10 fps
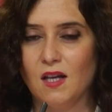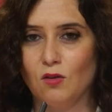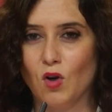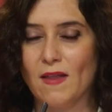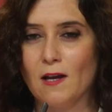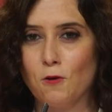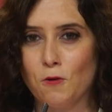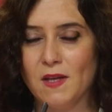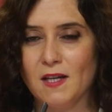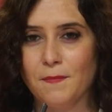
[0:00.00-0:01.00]
tocada
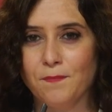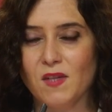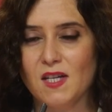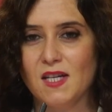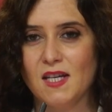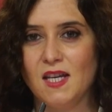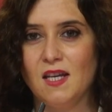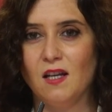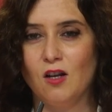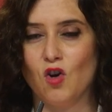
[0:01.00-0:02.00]
economía
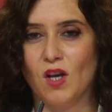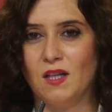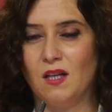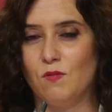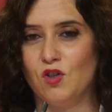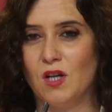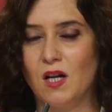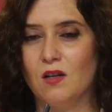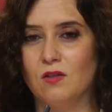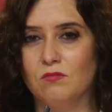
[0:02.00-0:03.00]
y lo que tenemos
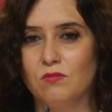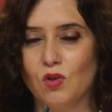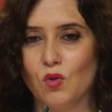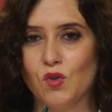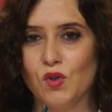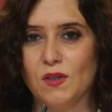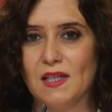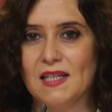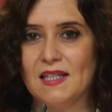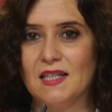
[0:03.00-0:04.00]
claro todos
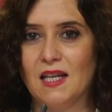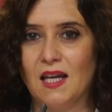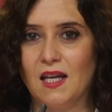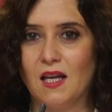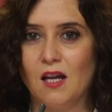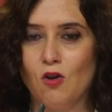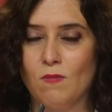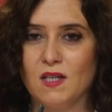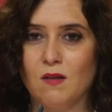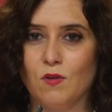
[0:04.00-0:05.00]
es que lo
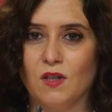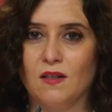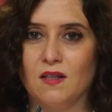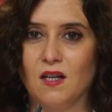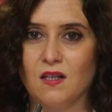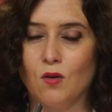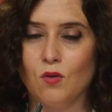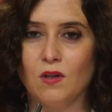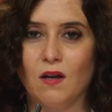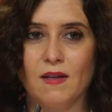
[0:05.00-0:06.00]
más importante es la
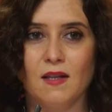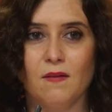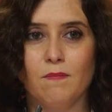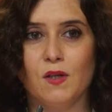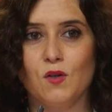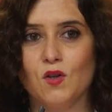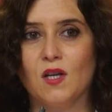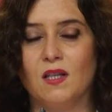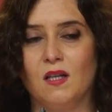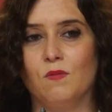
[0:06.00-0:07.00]
salud, la vida, pero
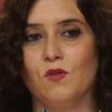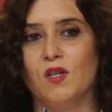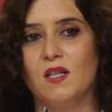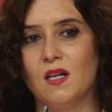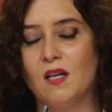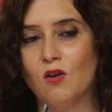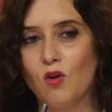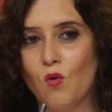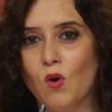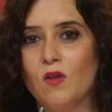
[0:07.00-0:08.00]
que tenemos que seguir
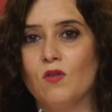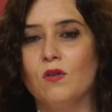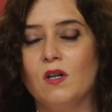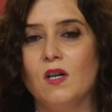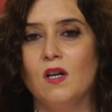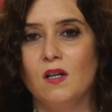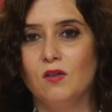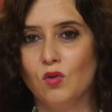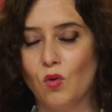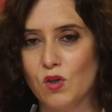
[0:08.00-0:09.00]
conjugando
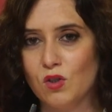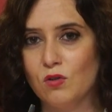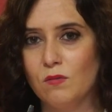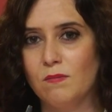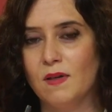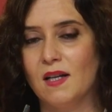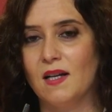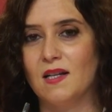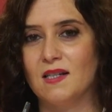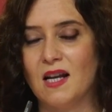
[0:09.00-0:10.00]
todo esto
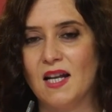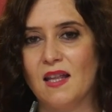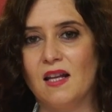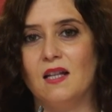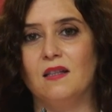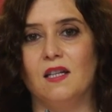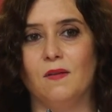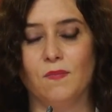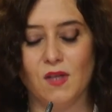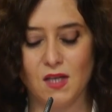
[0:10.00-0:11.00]
para salir adelante.